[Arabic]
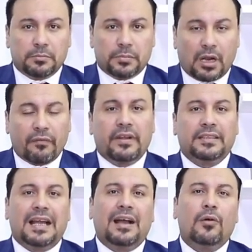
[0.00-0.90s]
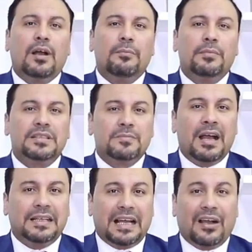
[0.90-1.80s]
برفع دعوة
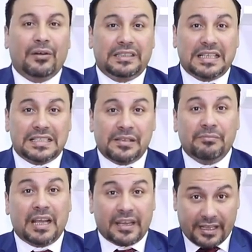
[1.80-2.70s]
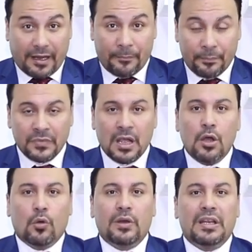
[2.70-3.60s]
اسمها دعوة تقسيم تركة
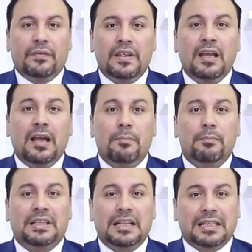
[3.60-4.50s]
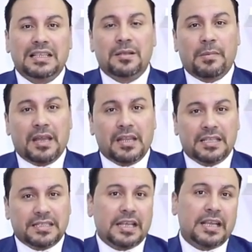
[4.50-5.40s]
واللي فيها بتلتزم
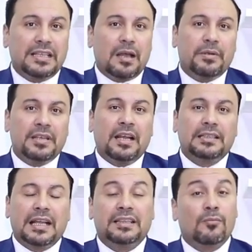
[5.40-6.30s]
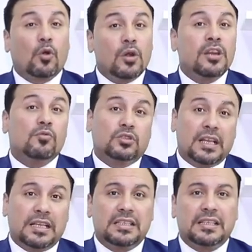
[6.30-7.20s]
هذه السيدة بأنها تقدم كل
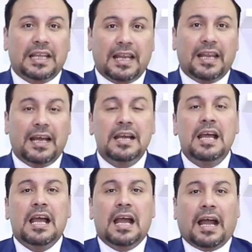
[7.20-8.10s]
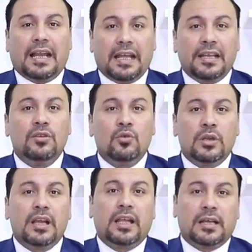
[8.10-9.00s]
المستندات الدالة على أن
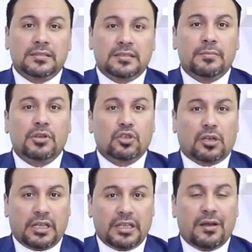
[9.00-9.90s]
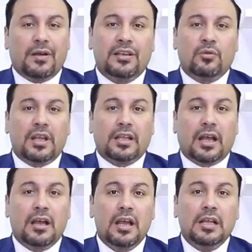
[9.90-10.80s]
هناك أنصبة شرعية وأن
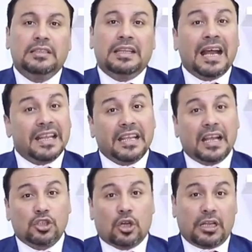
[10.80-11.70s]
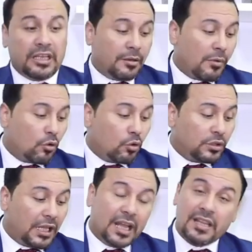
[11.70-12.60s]
هناك تركة شرعية
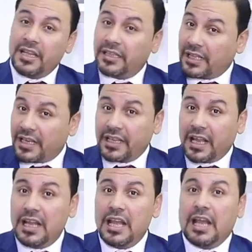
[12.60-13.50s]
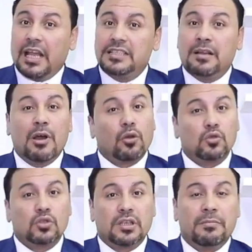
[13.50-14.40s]
موجودة هذه التركة إذا ما
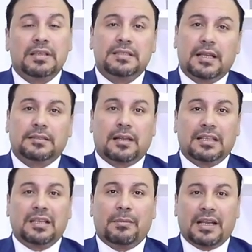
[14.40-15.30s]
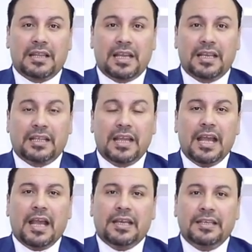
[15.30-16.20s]
قسمت سيترتب على ذلك
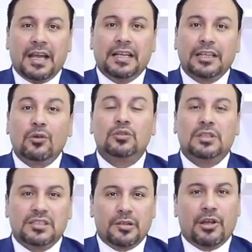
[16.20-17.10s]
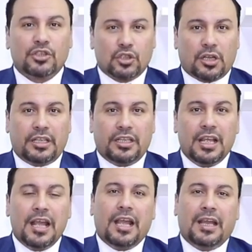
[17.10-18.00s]
أنها تاخد نصيبها
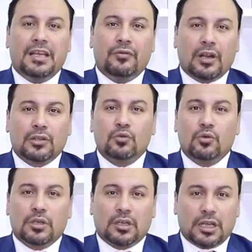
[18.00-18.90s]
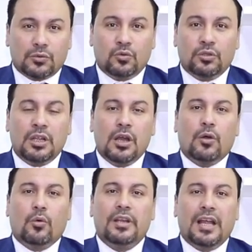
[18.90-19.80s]
الشرعي اللي فرضه القانون
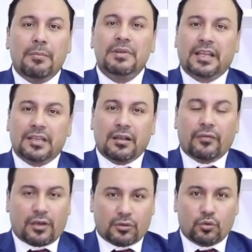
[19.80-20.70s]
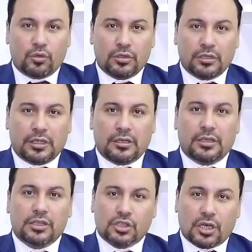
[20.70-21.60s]
واللي قبل كده فرضه
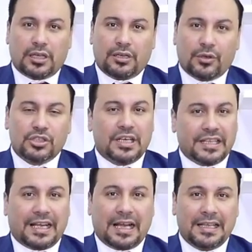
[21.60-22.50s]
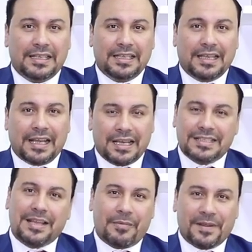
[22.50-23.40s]
الشرع والشريعة
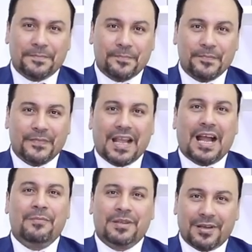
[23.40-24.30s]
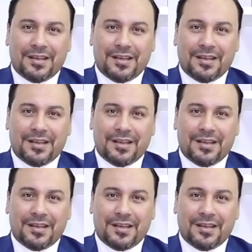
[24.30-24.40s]
الإسلامية أحمد